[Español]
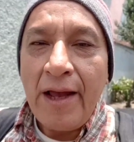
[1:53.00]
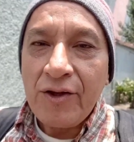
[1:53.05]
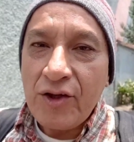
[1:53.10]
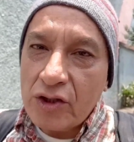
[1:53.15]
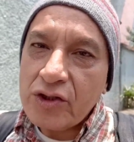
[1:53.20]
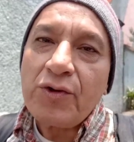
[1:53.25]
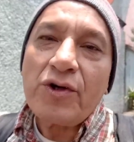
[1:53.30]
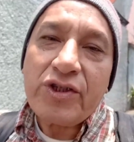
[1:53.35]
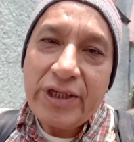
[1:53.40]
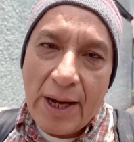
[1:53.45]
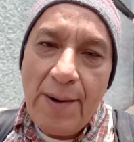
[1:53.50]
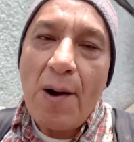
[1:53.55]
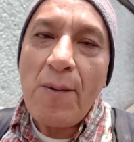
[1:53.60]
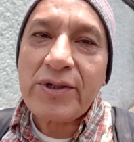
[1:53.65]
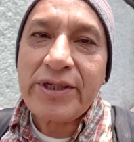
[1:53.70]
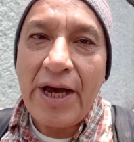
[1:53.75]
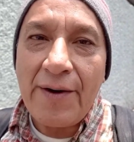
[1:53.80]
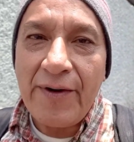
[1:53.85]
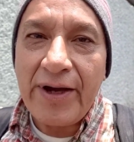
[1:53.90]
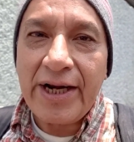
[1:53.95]
Entonces ahorita
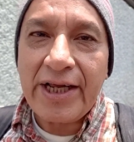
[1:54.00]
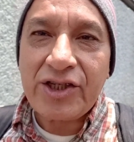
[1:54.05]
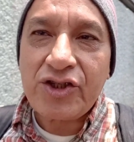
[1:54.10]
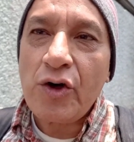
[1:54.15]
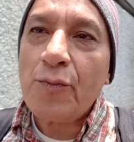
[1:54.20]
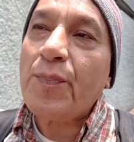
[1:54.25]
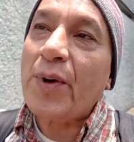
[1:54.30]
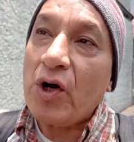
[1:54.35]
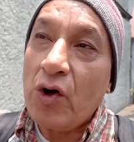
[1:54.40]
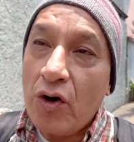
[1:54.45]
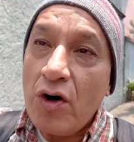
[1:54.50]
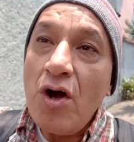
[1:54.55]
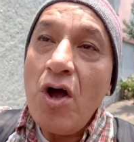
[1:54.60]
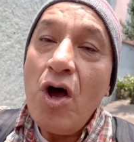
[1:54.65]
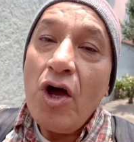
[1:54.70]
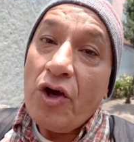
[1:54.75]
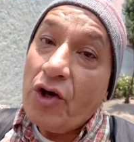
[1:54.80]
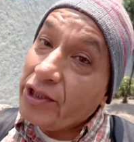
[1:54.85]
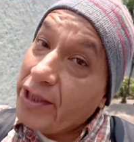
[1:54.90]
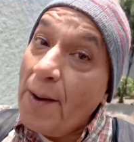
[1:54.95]
vamos a ver eso, pero
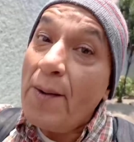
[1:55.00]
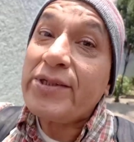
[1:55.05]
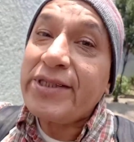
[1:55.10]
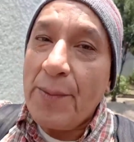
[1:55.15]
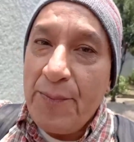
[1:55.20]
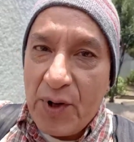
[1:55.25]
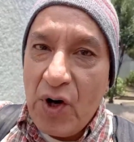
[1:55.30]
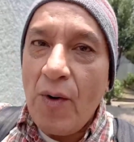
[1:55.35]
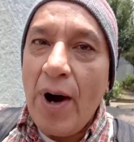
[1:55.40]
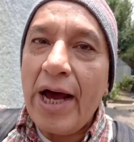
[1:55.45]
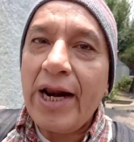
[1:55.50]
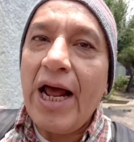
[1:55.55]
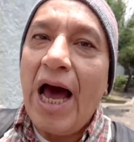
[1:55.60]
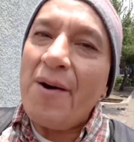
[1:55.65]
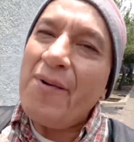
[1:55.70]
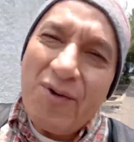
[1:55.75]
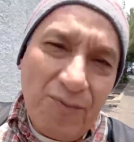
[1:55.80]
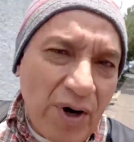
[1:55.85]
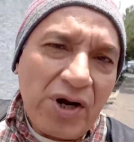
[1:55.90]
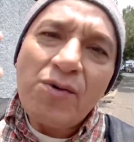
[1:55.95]
ahorita vamos a probar,
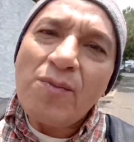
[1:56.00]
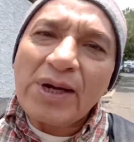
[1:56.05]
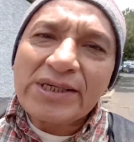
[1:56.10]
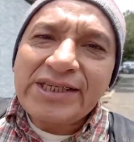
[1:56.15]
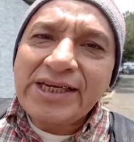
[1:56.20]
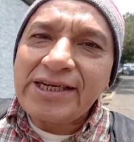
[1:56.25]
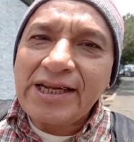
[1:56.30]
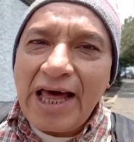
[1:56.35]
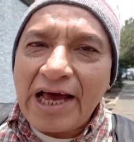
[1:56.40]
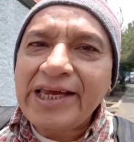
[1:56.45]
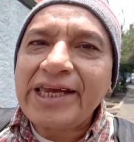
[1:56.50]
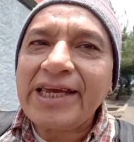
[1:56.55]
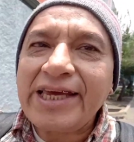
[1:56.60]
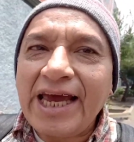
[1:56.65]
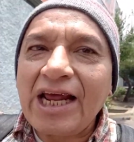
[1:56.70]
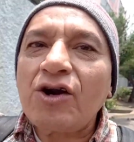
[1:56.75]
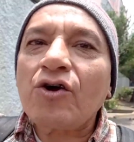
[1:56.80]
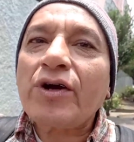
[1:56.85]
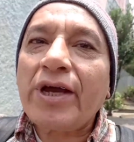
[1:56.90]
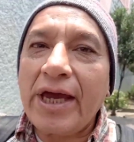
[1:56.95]
a ver, bueno, más que nada aquí,
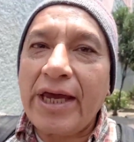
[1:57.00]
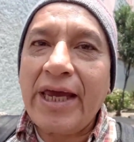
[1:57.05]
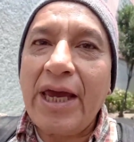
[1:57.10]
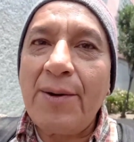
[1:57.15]
¿qué es lo que